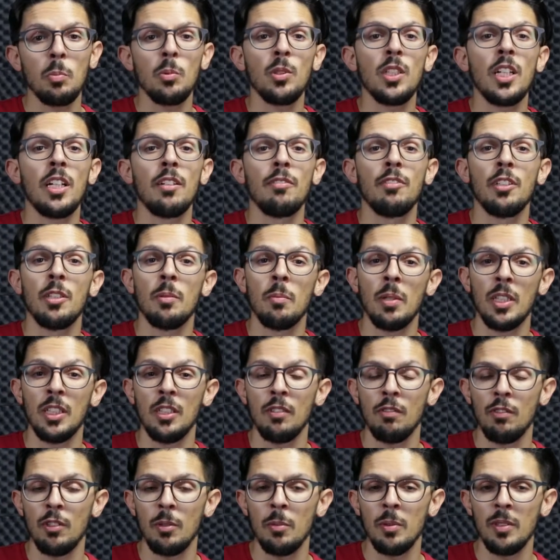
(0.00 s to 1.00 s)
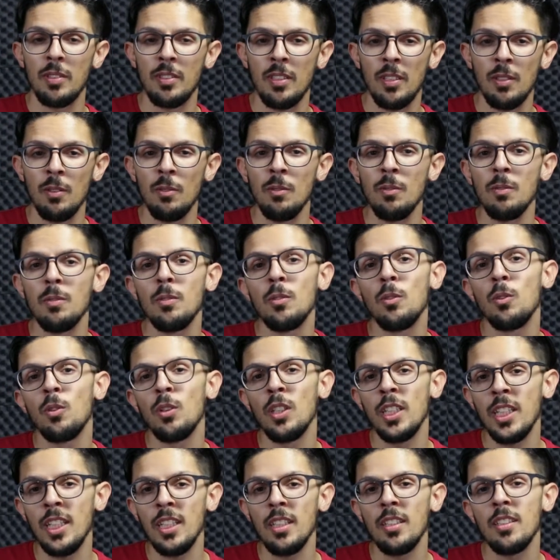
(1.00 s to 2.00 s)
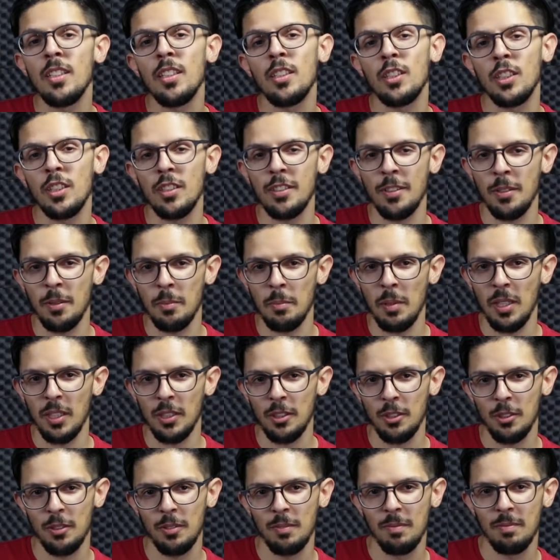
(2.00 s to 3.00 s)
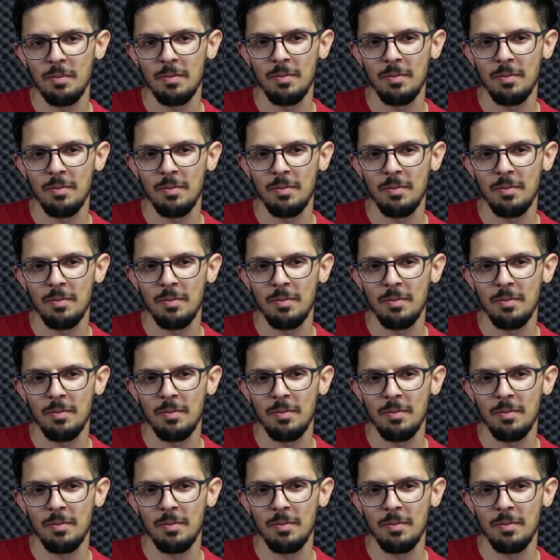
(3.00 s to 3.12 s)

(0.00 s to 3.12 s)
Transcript: poderá haver mais informação no link na descrição em baixo.